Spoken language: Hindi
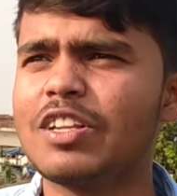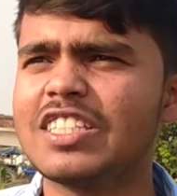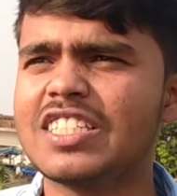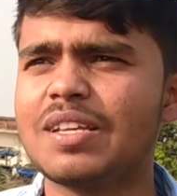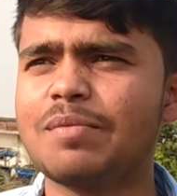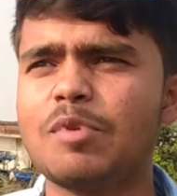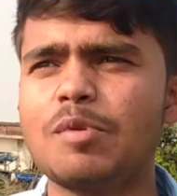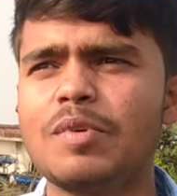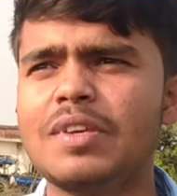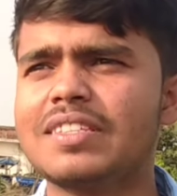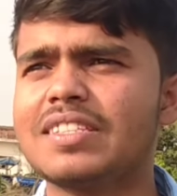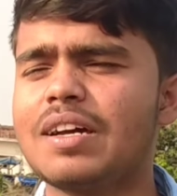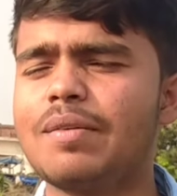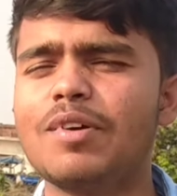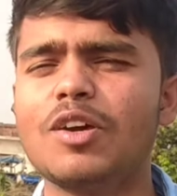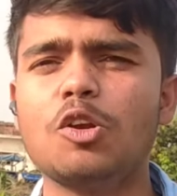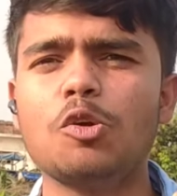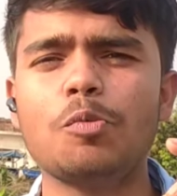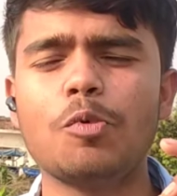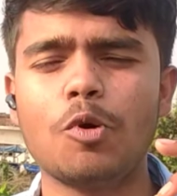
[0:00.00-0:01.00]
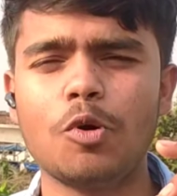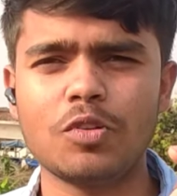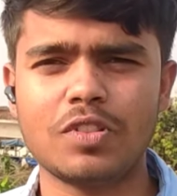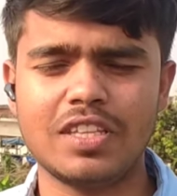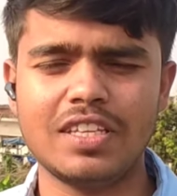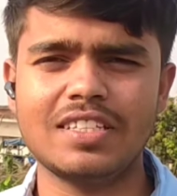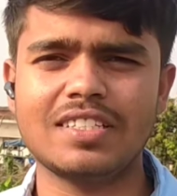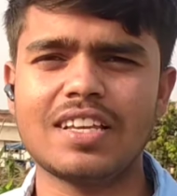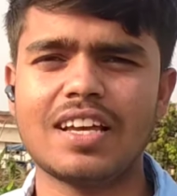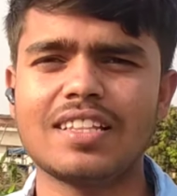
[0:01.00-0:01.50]
और इस समय भी इसका वैल्यू
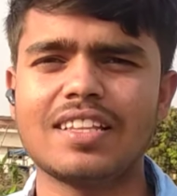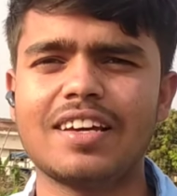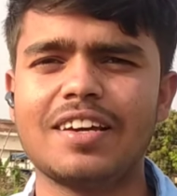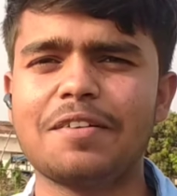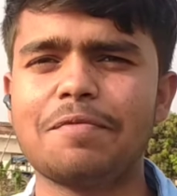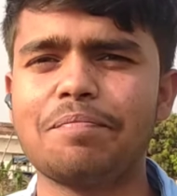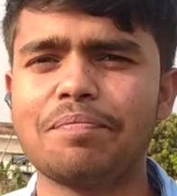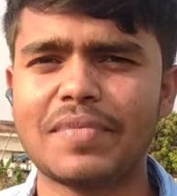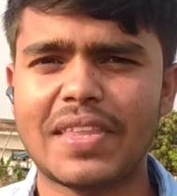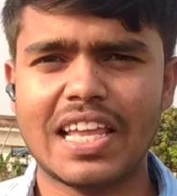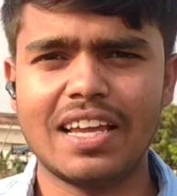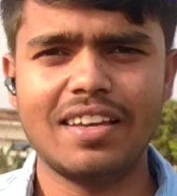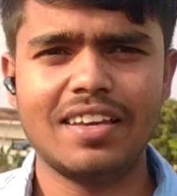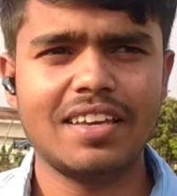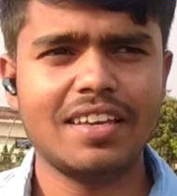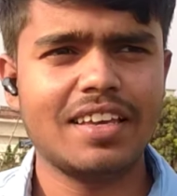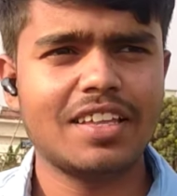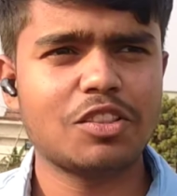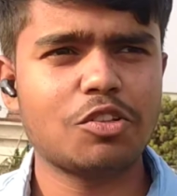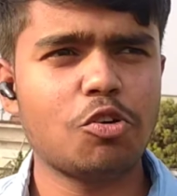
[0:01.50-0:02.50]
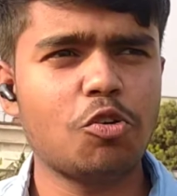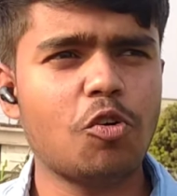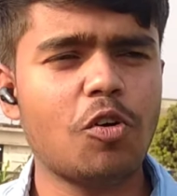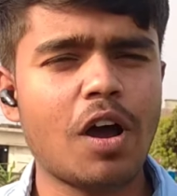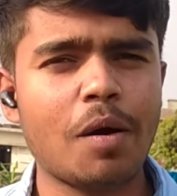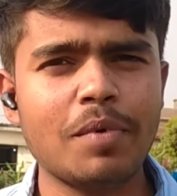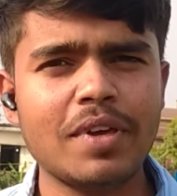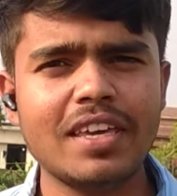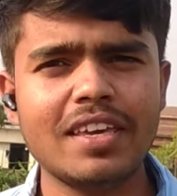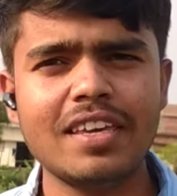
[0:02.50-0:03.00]
बहुत ही ज़्यादा है तो
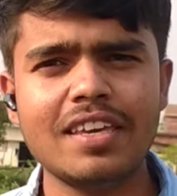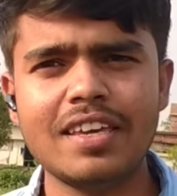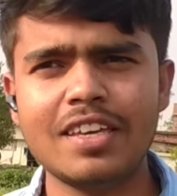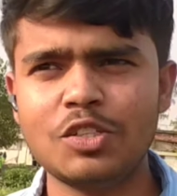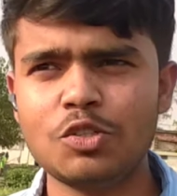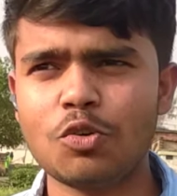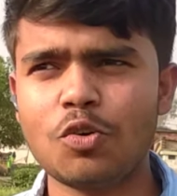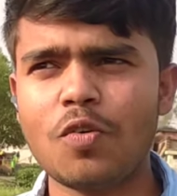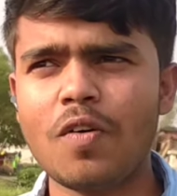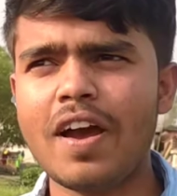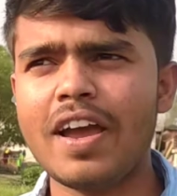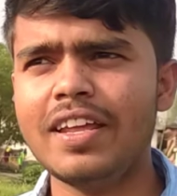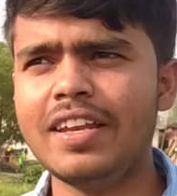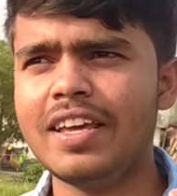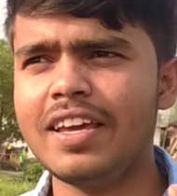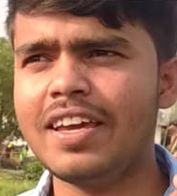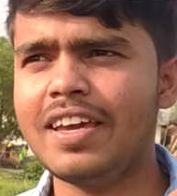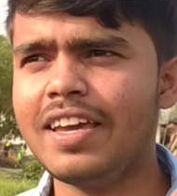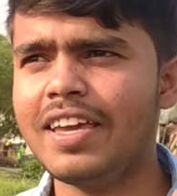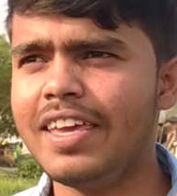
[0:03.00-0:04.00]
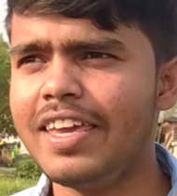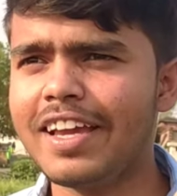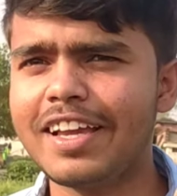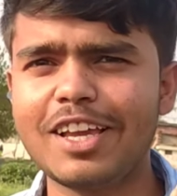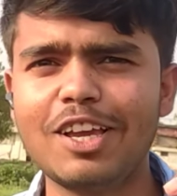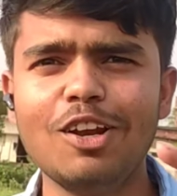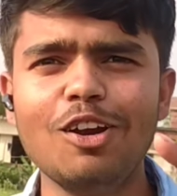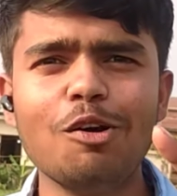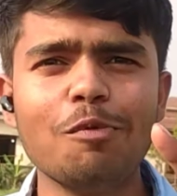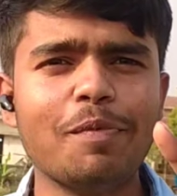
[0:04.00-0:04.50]
अभी ये जो कॉइन है
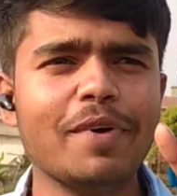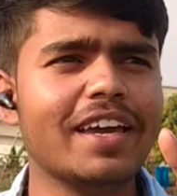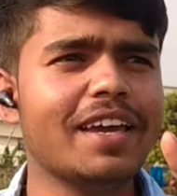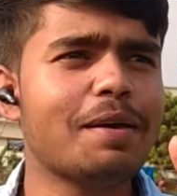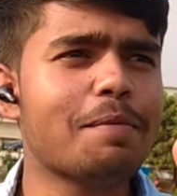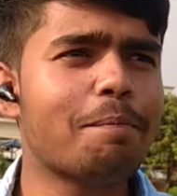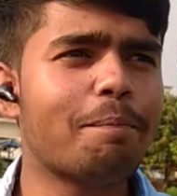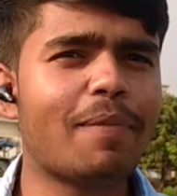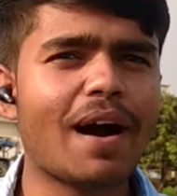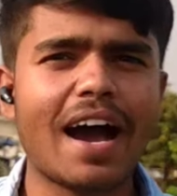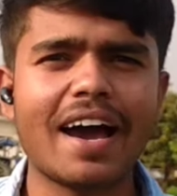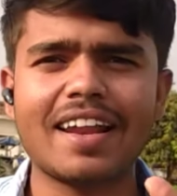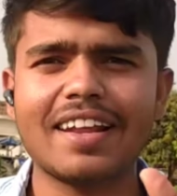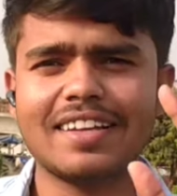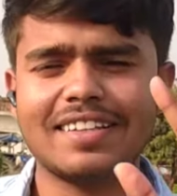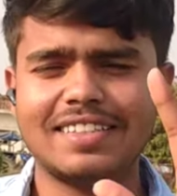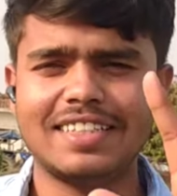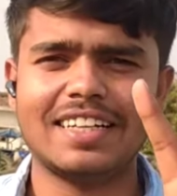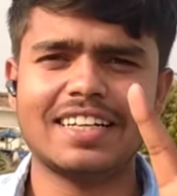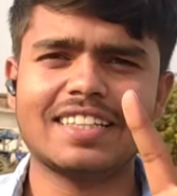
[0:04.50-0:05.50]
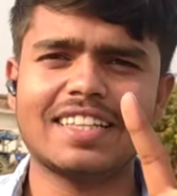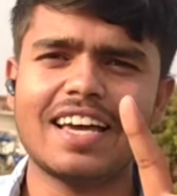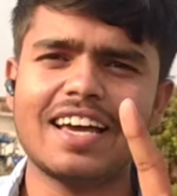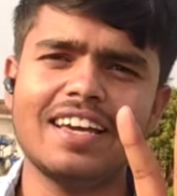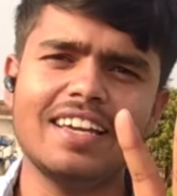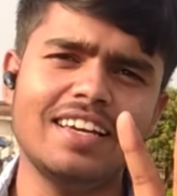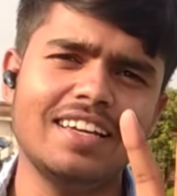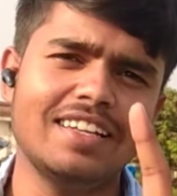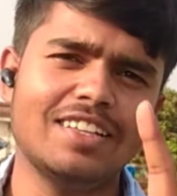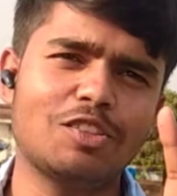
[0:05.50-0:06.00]
एक किलो पे बारह चढ़ता
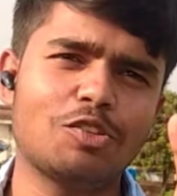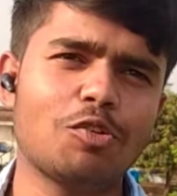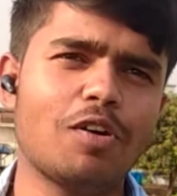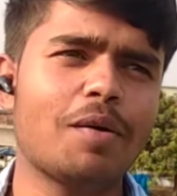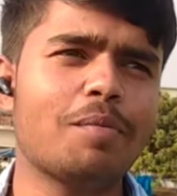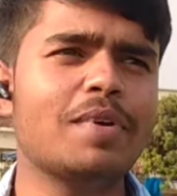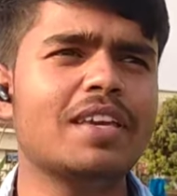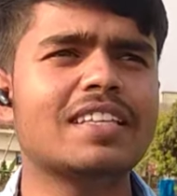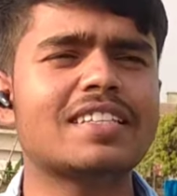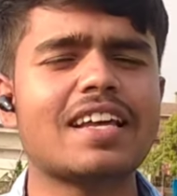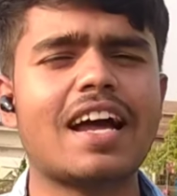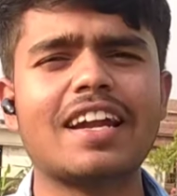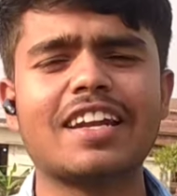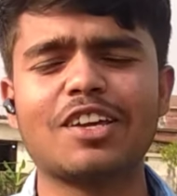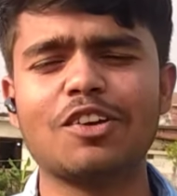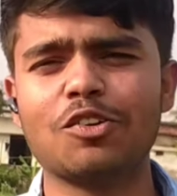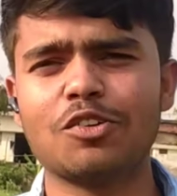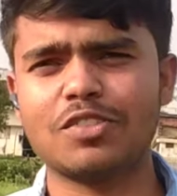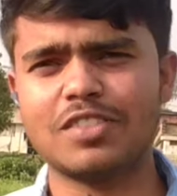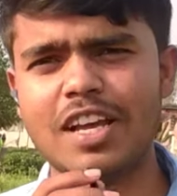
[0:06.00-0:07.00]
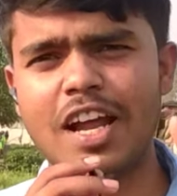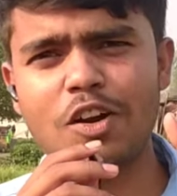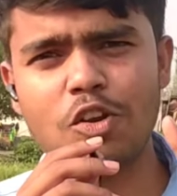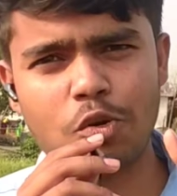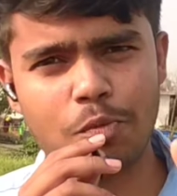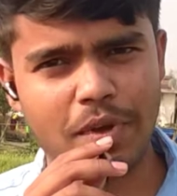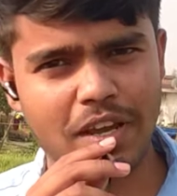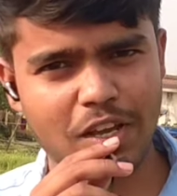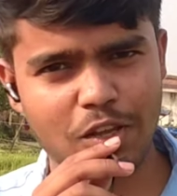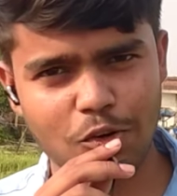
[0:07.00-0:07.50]
है तो अभी साठ किलो
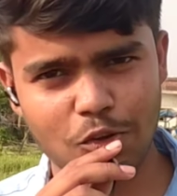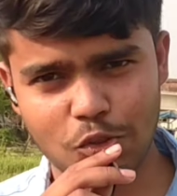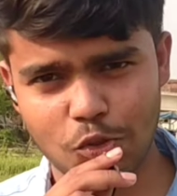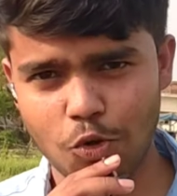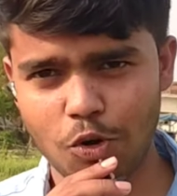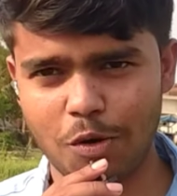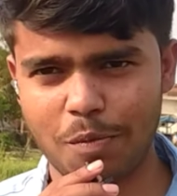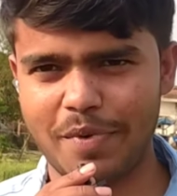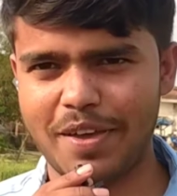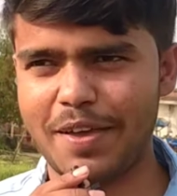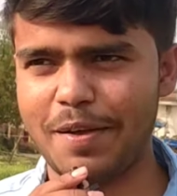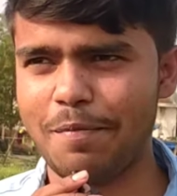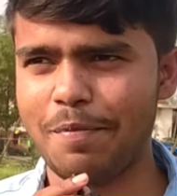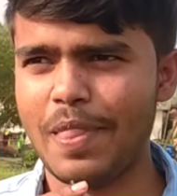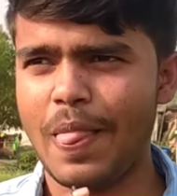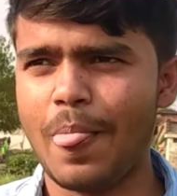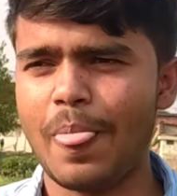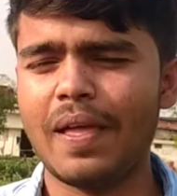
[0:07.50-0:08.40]
साठ रुपये किलो थोक में है